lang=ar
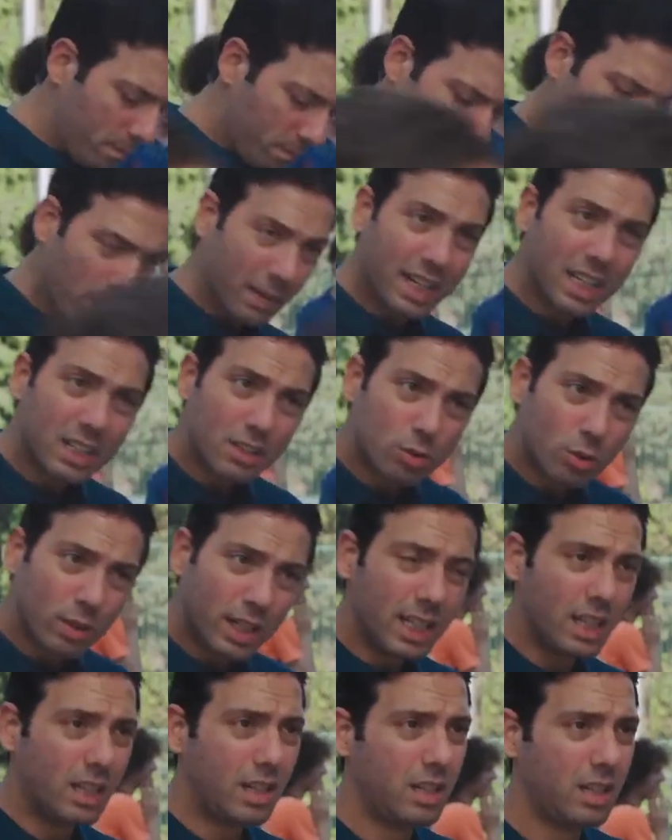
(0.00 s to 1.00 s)
طب اخر
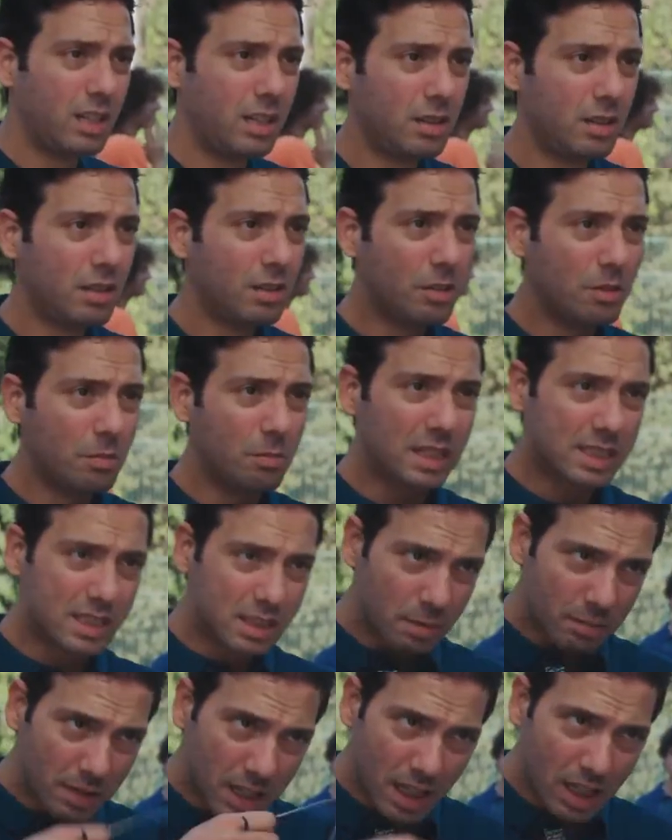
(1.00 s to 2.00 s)
سؤال بس
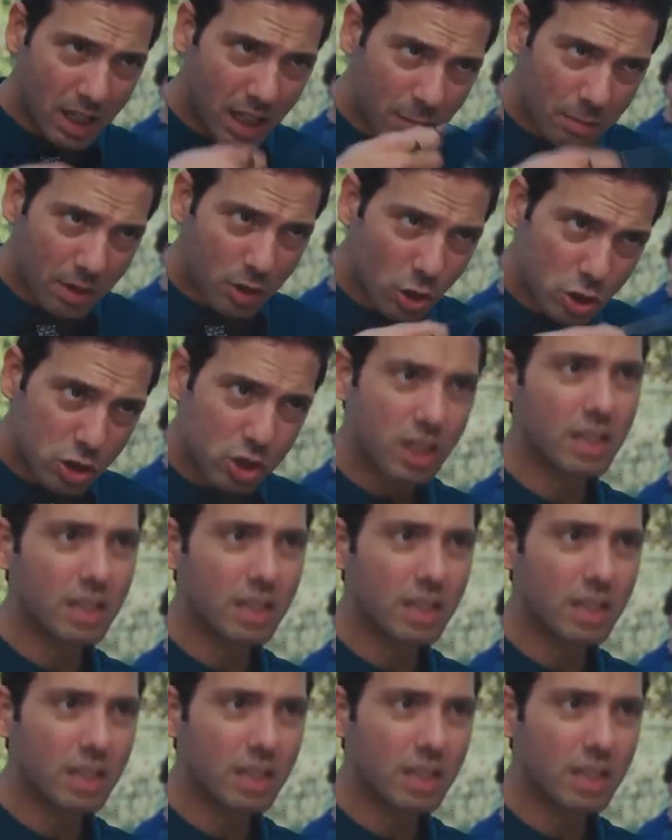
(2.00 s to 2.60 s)
ما ما تقعدش